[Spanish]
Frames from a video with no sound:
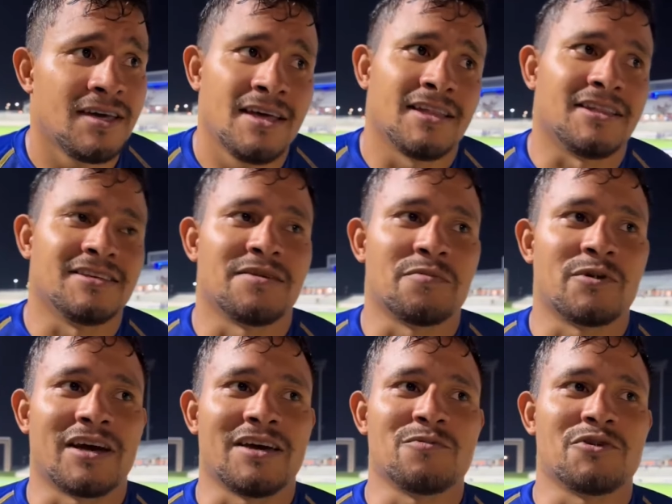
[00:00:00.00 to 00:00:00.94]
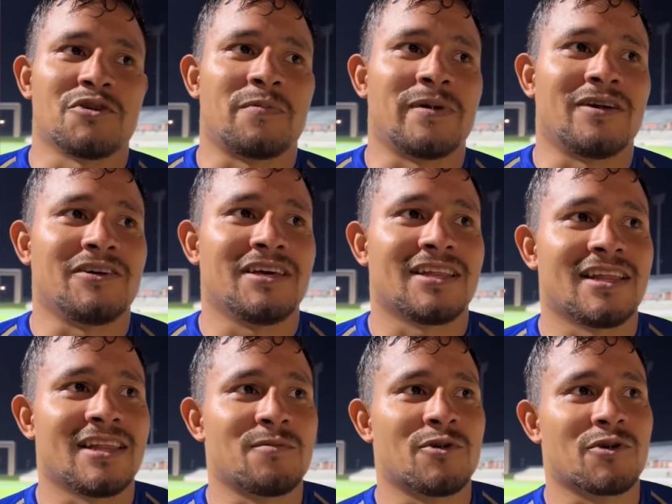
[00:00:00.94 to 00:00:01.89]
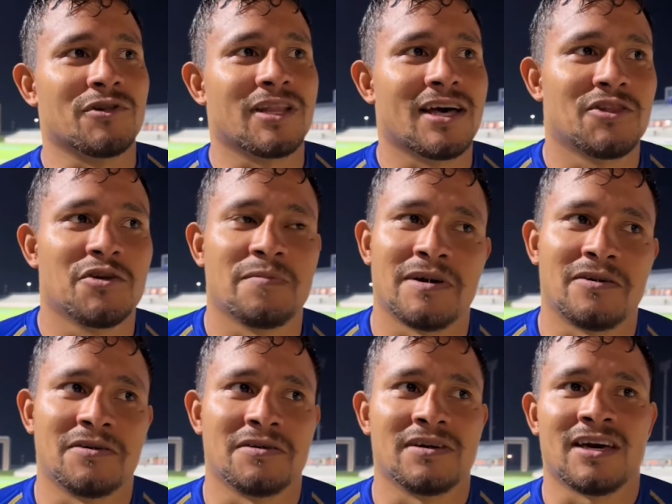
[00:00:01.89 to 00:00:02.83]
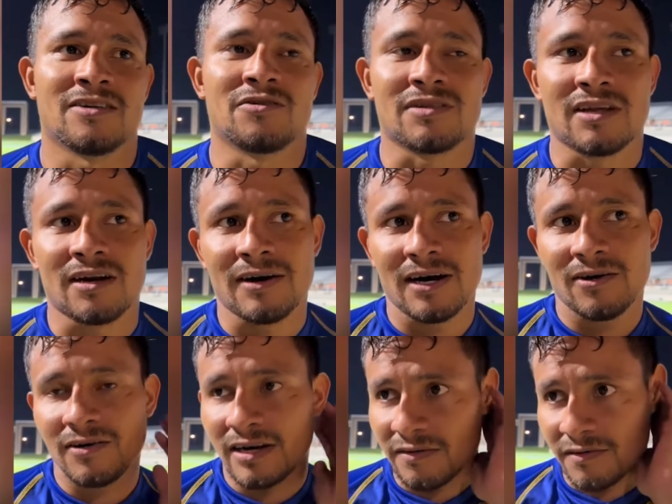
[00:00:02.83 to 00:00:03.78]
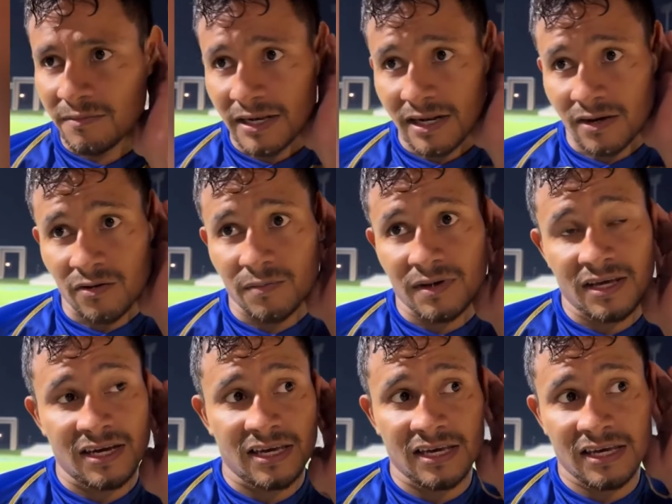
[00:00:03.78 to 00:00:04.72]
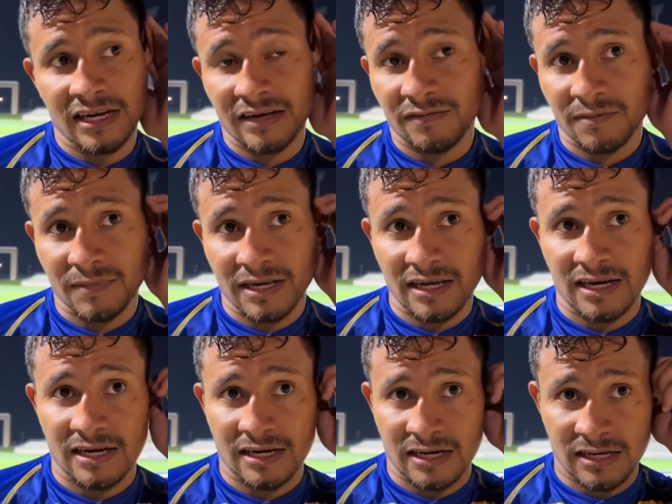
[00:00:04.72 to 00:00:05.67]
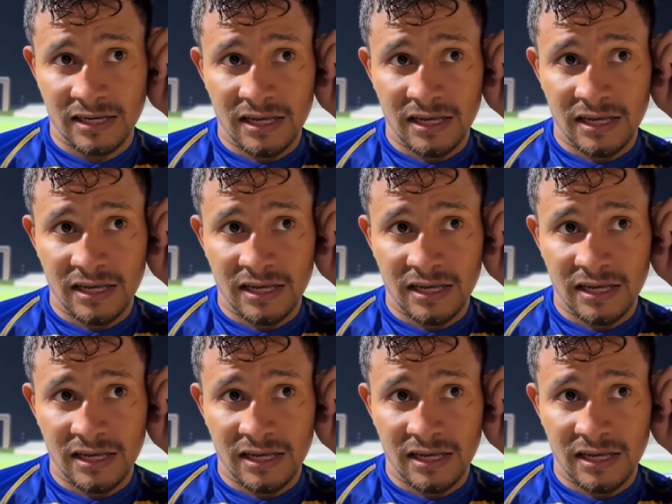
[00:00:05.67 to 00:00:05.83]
dicen por ahí muchos periodistas, andamos rondando, pero esto es trabajo, la familia come de aquí, la familia,